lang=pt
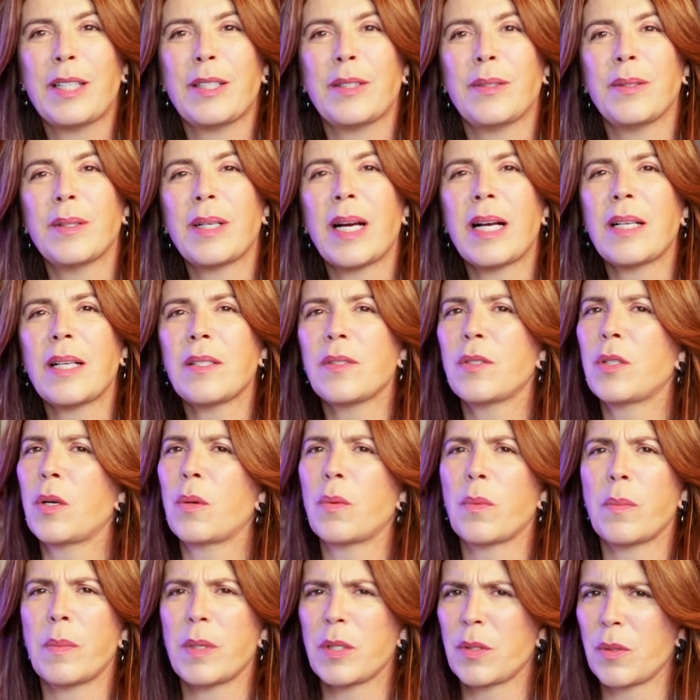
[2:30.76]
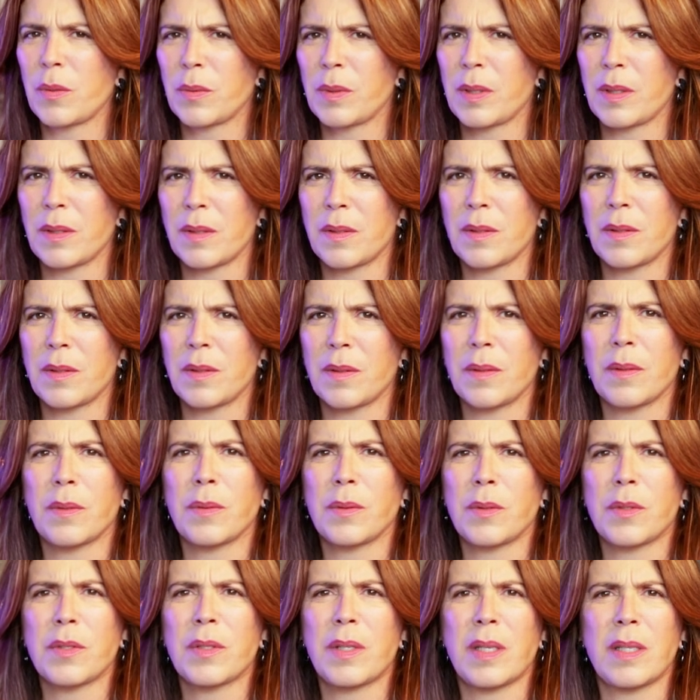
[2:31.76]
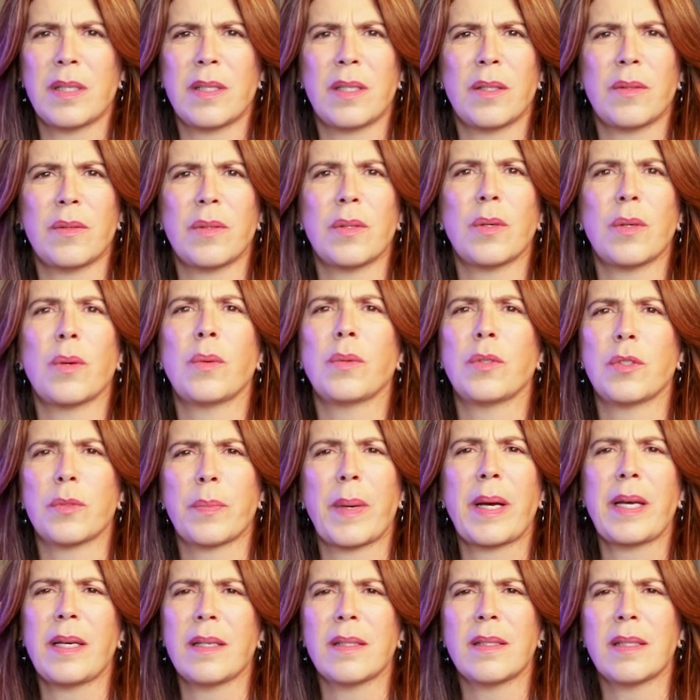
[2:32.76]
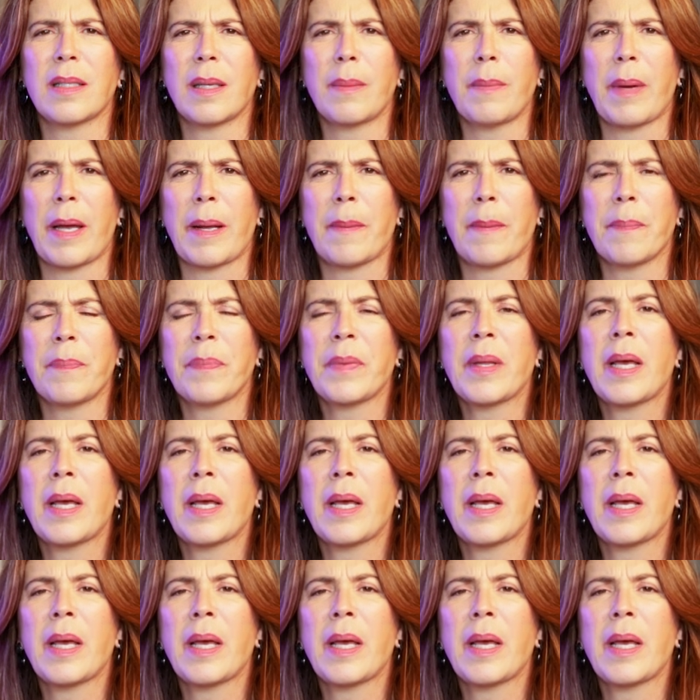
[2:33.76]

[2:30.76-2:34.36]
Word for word: no caso de algumas outras outros tecidos em outros países também.